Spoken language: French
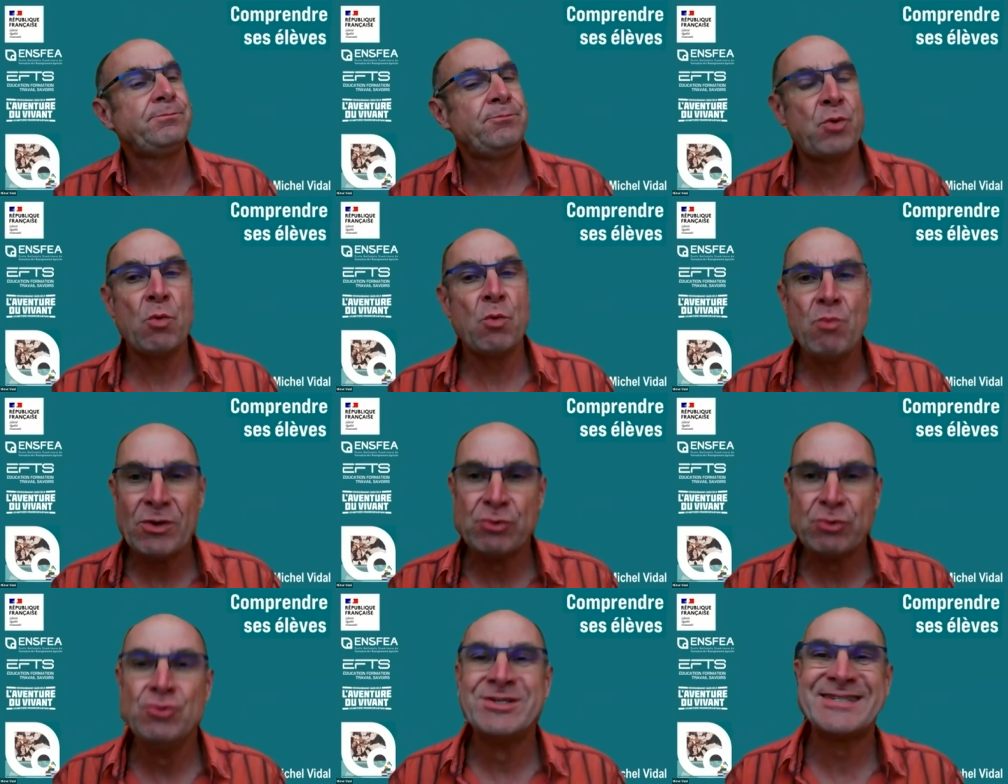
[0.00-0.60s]
pour
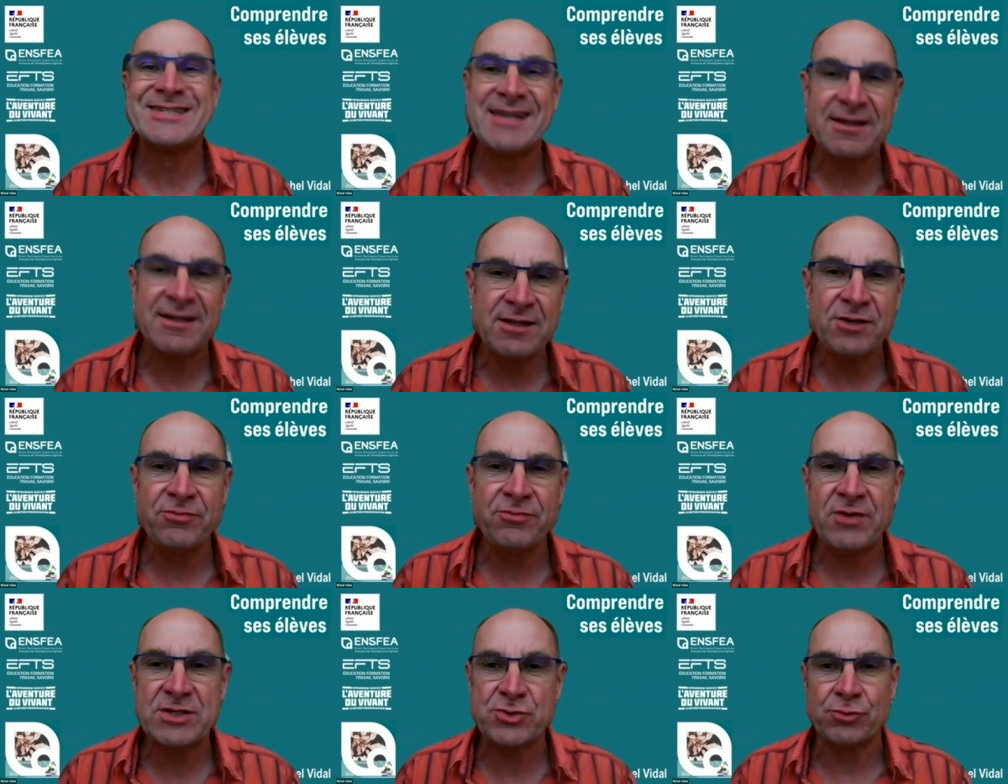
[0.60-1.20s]
moi, d'une
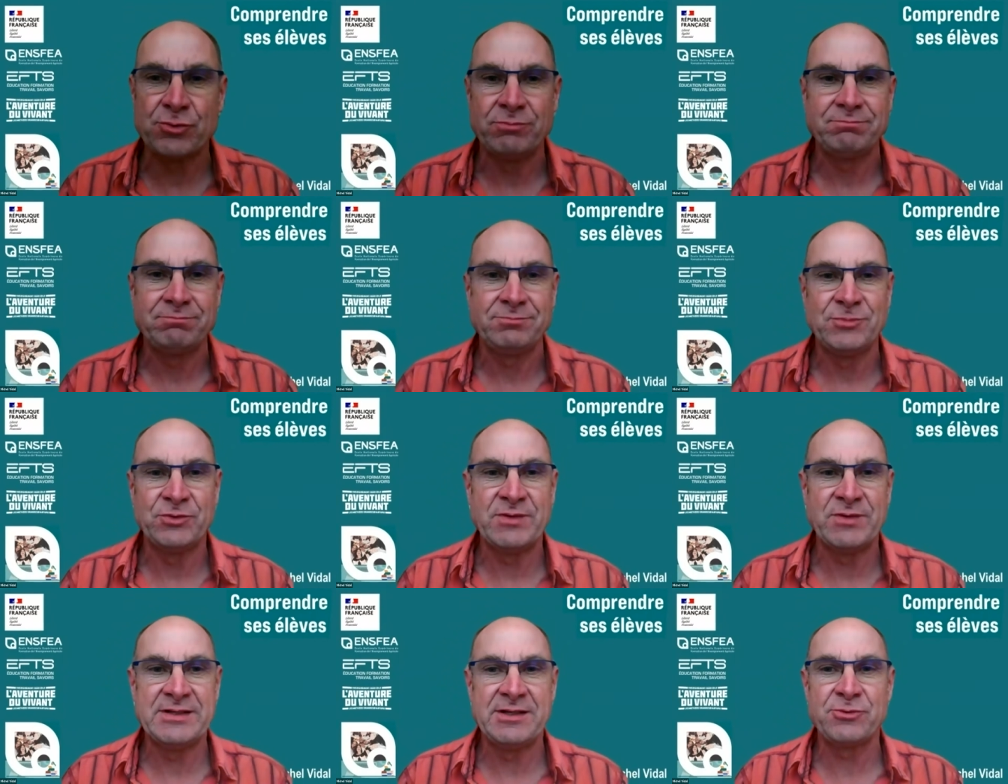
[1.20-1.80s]
certaine façon,
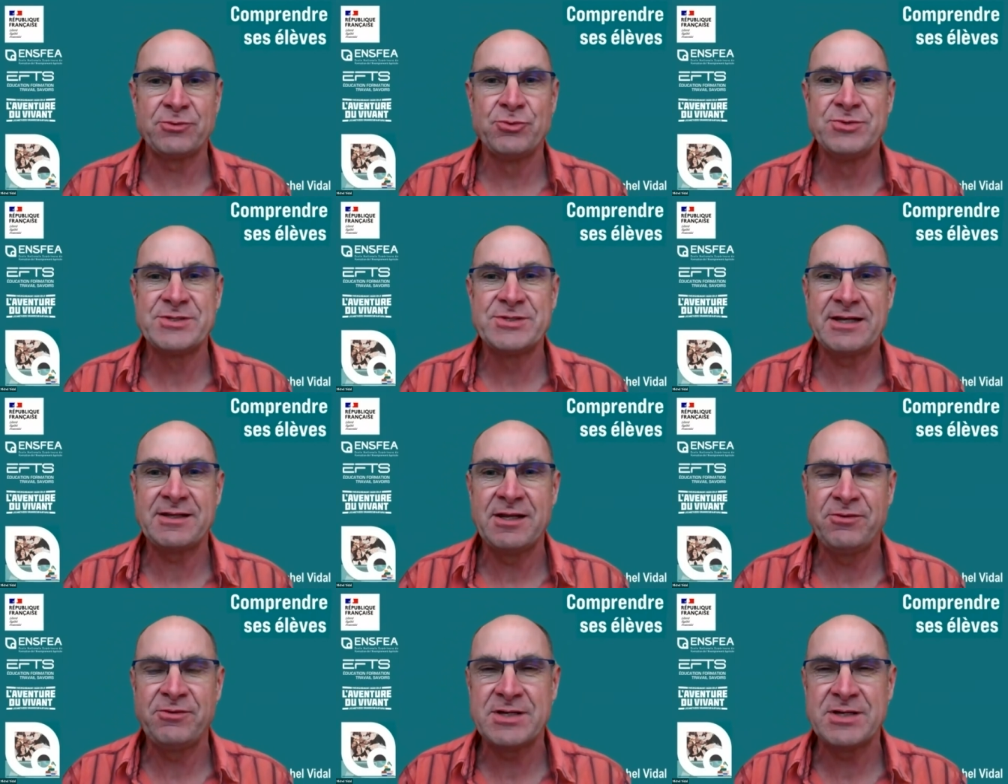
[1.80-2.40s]
on va dire, d'une
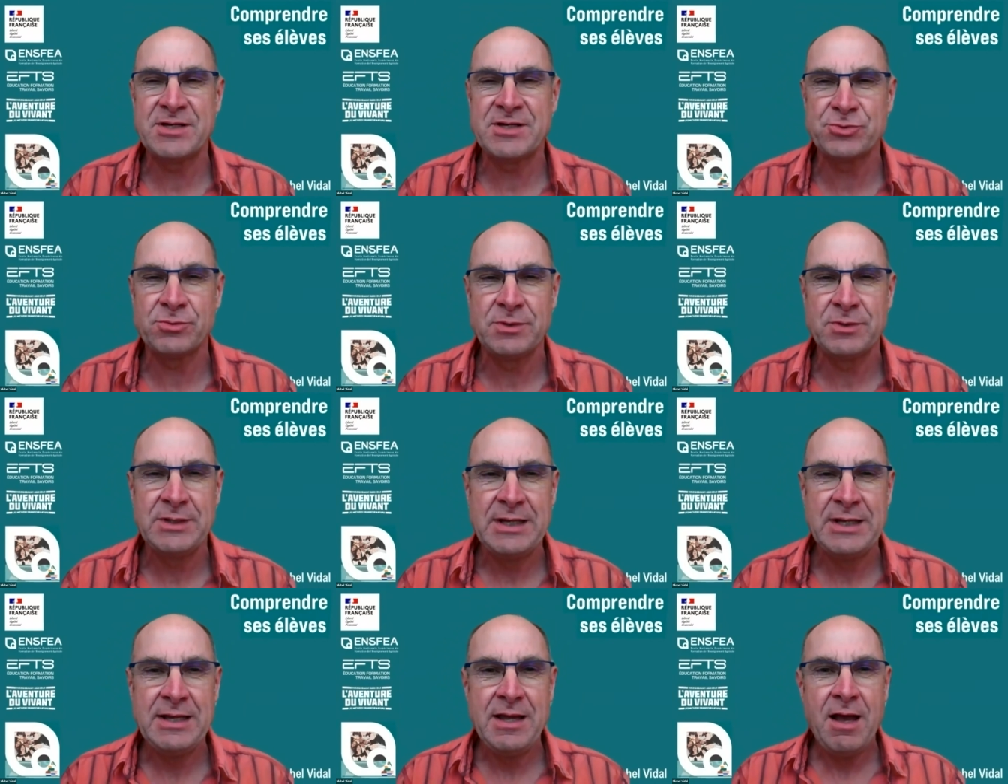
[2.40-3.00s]
certaine façon,
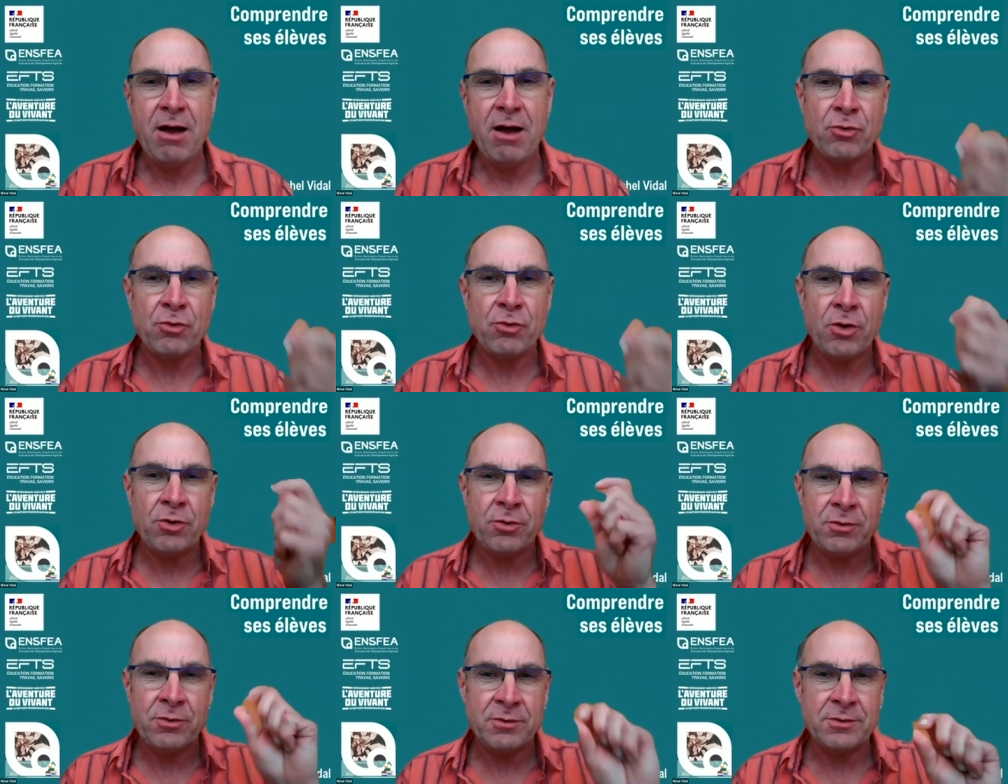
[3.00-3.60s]

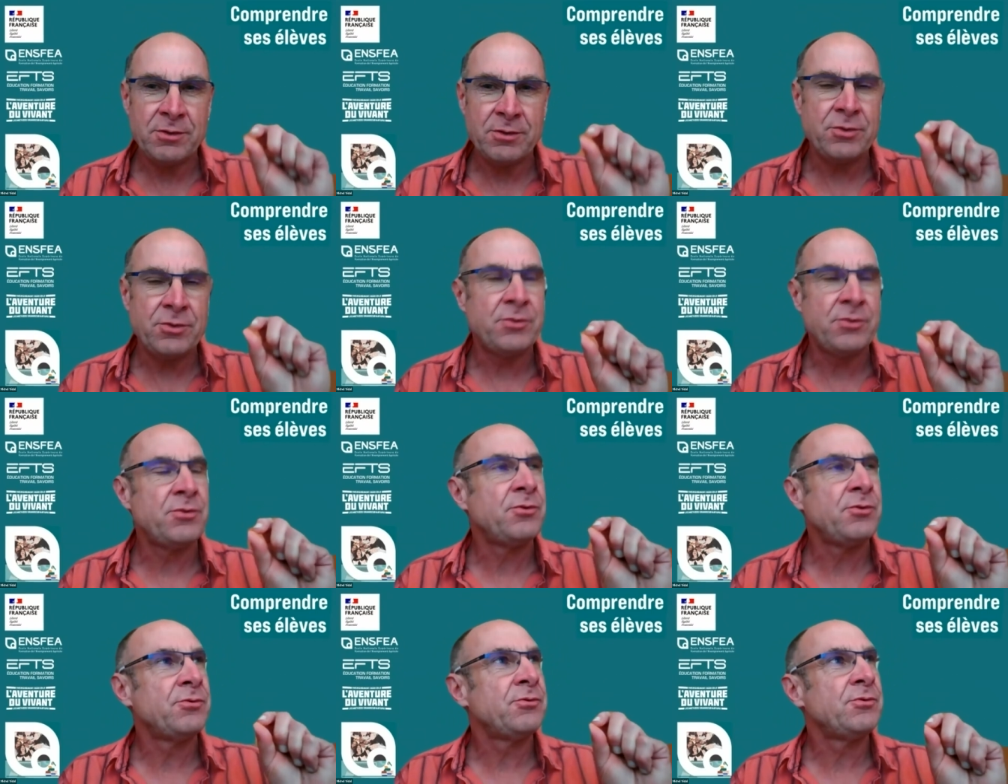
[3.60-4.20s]

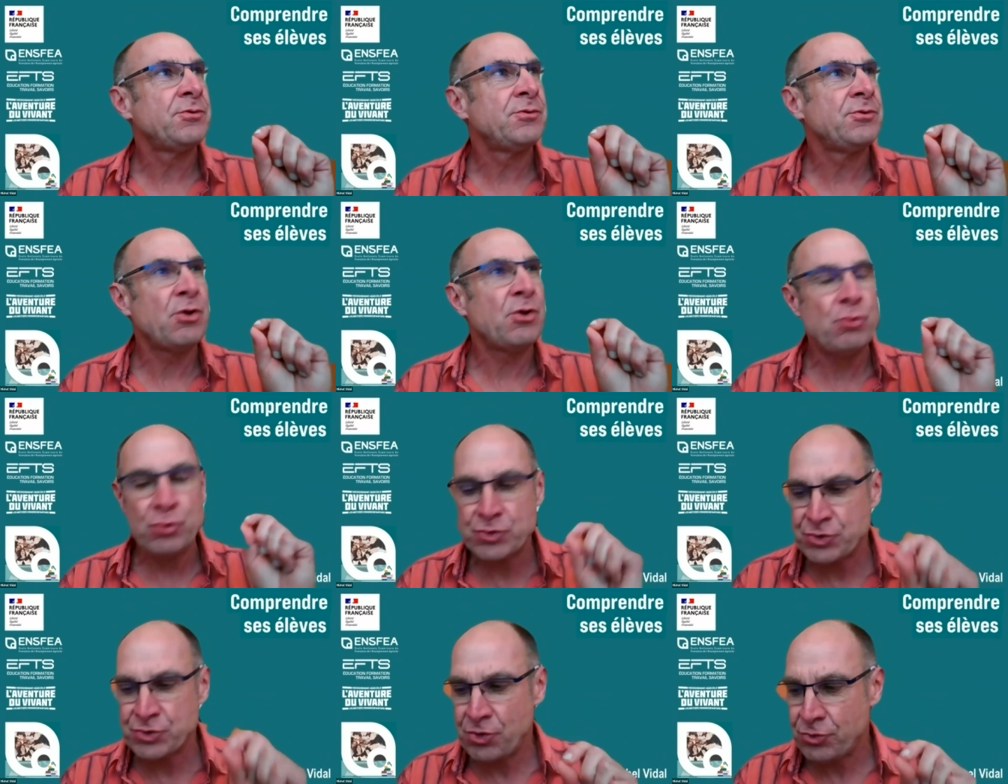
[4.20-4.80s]
dans
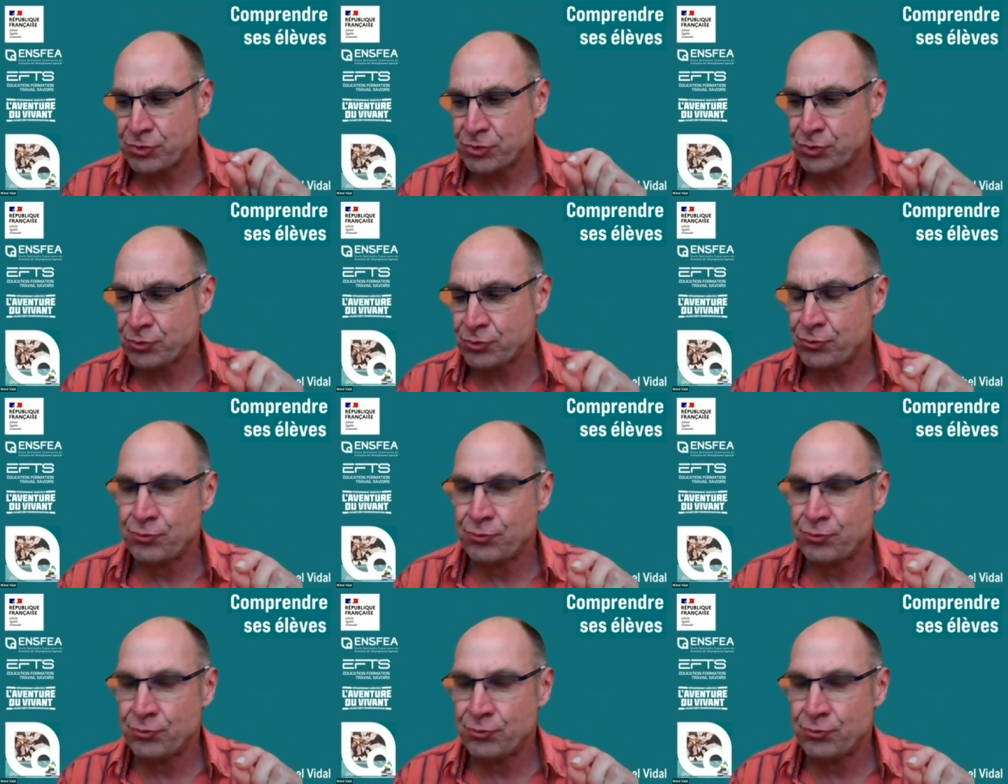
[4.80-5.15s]
le sens